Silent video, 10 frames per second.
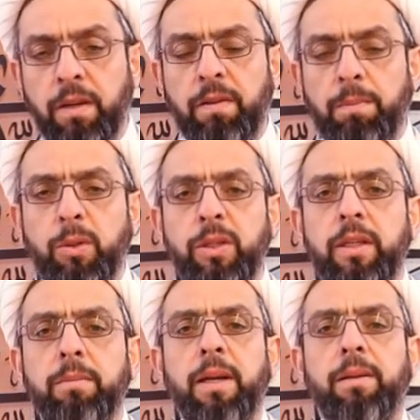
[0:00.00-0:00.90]
Ve bu
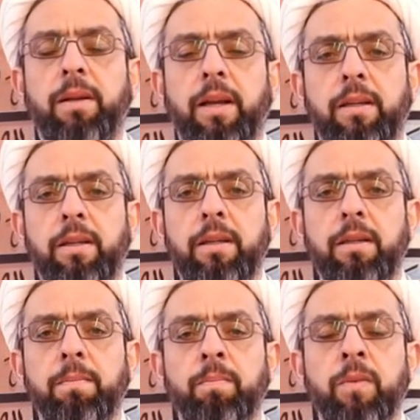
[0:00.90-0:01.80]

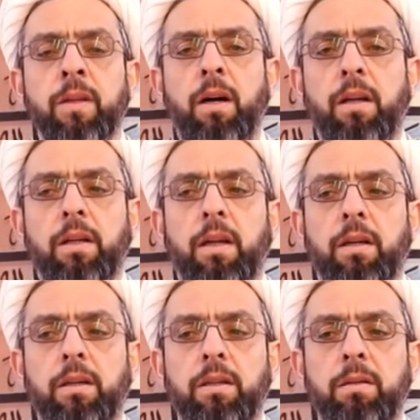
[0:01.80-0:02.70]
nimetleri
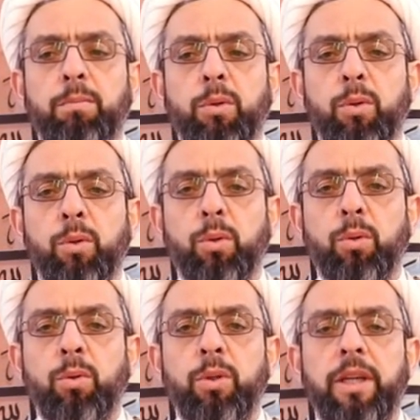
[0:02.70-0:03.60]
Allah'ın
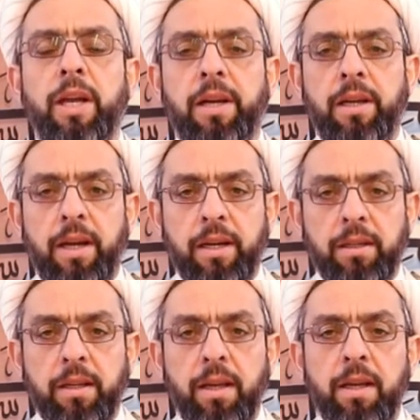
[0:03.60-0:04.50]
buyurduğu
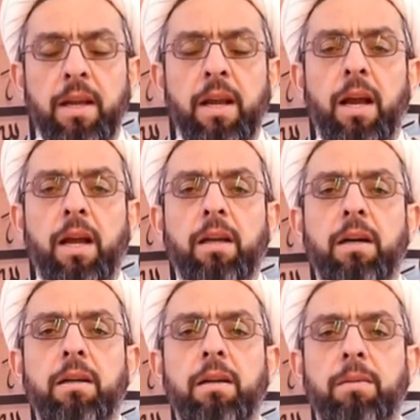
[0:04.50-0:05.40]
yerlerde
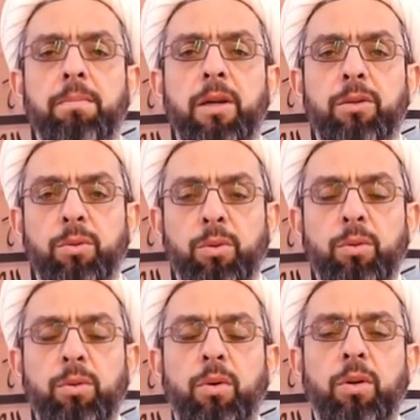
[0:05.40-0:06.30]
helal, meşru
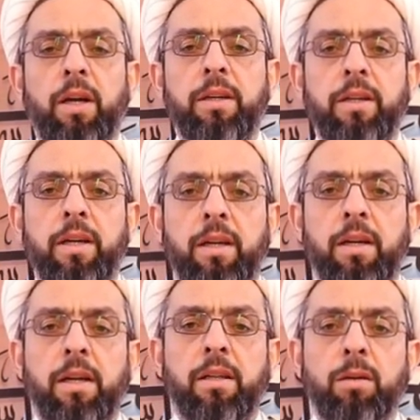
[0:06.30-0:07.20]
olan
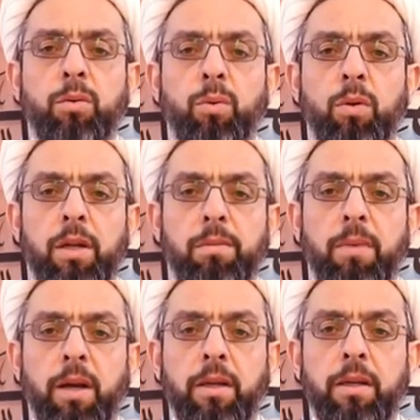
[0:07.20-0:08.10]
yerlerde
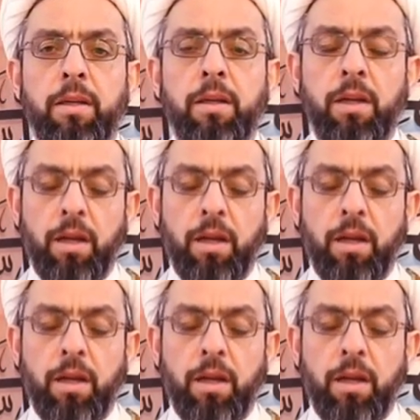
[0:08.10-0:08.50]
kullanmayı